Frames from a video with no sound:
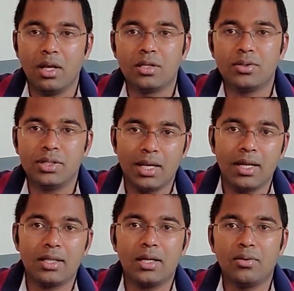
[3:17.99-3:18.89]
ஸோ
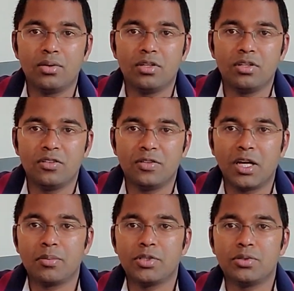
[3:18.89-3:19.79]
இதெல்லாம் தான் ஒரு
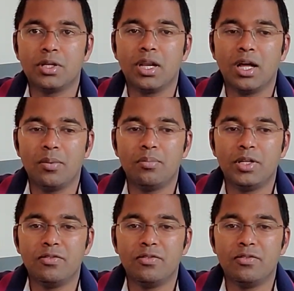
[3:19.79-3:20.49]
ஃபார்மசூட்டிக்கல் ஹப்